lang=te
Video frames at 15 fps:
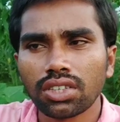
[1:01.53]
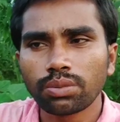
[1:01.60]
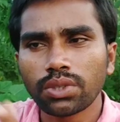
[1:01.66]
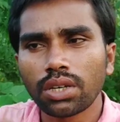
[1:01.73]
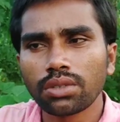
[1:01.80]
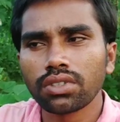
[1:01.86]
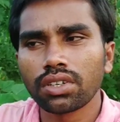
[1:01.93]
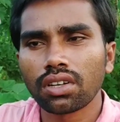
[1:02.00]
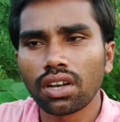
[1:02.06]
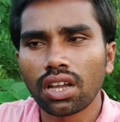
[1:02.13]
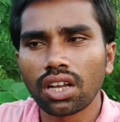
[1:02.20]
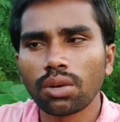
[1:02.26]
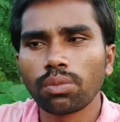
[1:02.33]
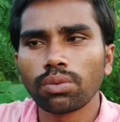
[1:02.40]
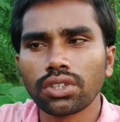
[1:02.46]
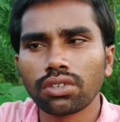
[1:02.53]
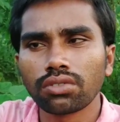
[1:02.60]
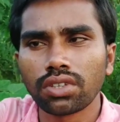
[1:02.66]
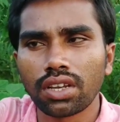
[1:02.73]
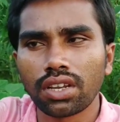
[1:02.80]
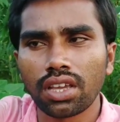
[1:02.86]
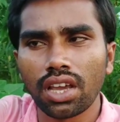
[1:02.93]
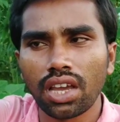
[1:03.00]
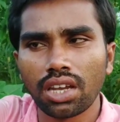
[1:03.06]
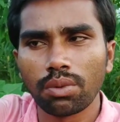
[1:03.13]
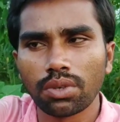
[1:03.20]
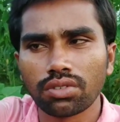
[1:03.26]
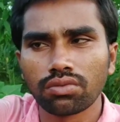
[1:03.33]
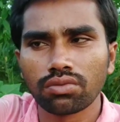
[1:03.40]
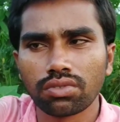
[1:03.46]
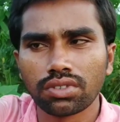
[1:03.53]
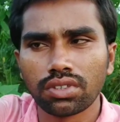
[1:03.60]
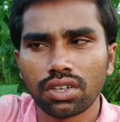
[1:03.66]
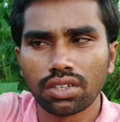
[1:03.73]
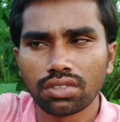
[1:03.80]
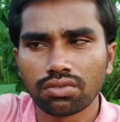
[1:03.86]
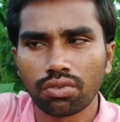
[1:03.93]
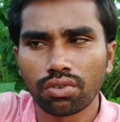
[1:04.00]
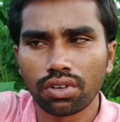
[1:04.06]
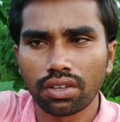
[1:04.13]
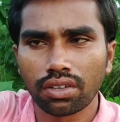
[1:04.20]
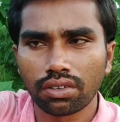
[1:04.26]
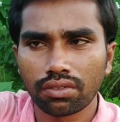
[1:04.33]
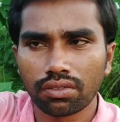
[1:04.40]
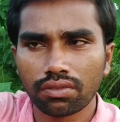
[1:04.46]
సబ్స్క్రైబ్ చేయడం రాకపోతే ఒకసారి యానిమేషన్ చూసి నేర్చుకోండి